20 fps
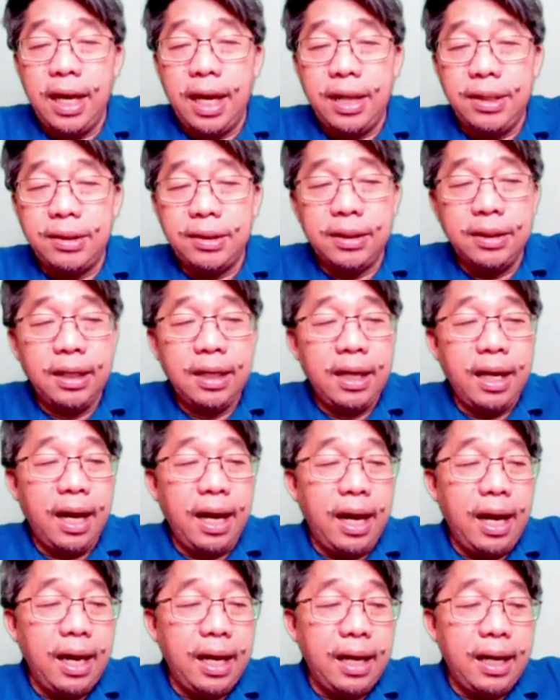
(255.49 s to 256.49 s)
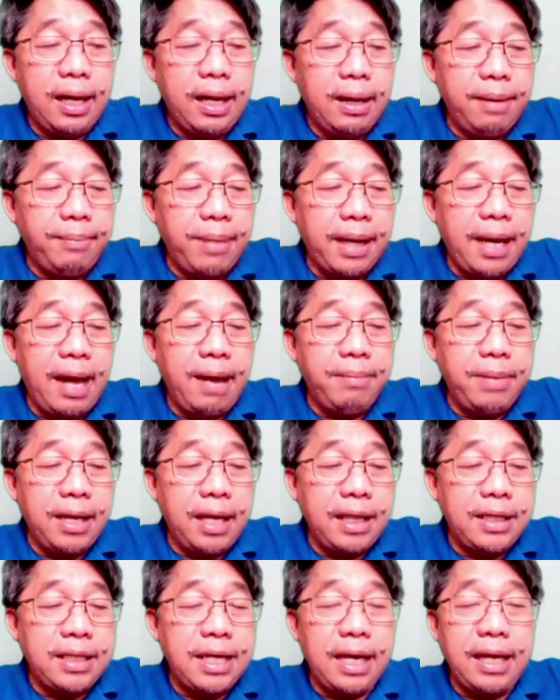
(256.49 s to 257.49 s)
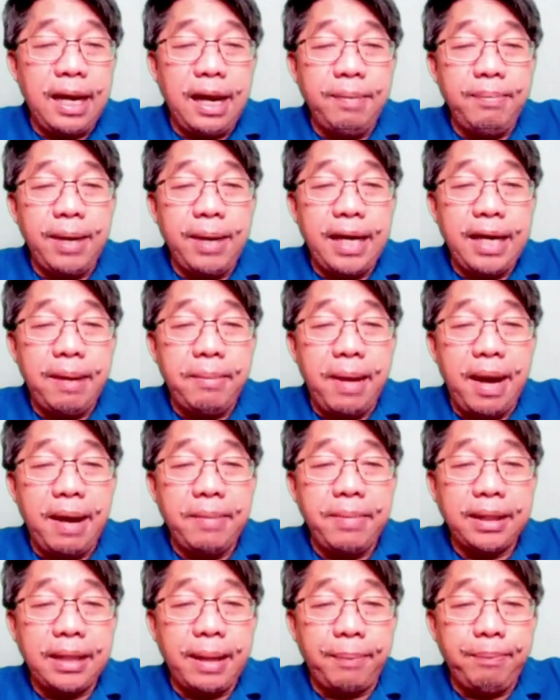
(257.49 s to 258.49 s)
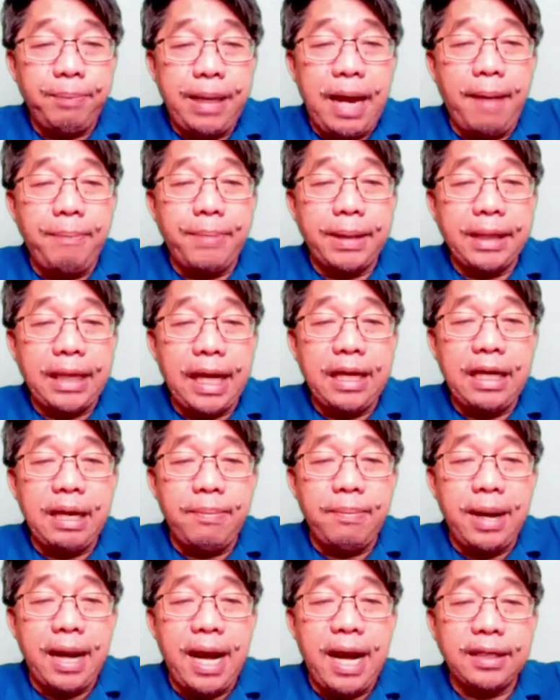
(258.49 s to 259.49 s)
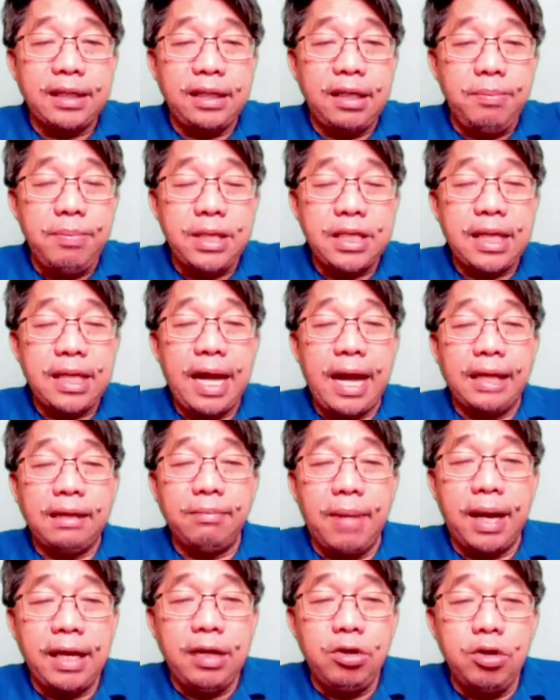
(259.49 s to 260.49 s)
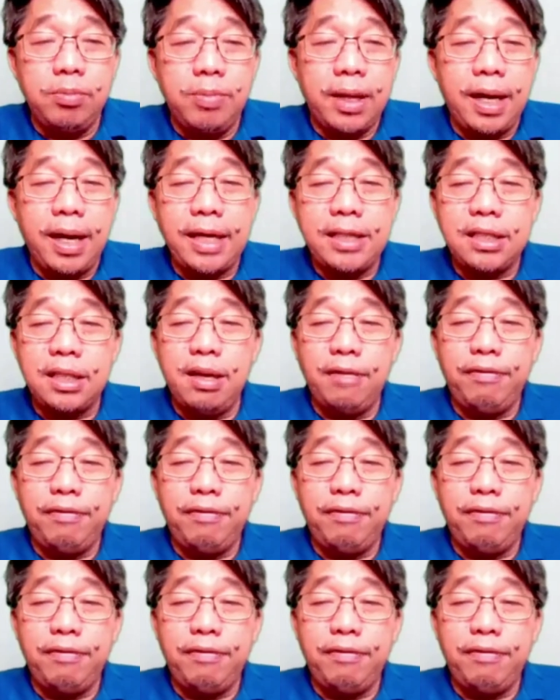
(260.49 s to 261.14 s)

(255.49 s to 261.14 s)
ano, uh, marami na dyan ang mga namamata, pinapatay na mga aktivista at mga human rights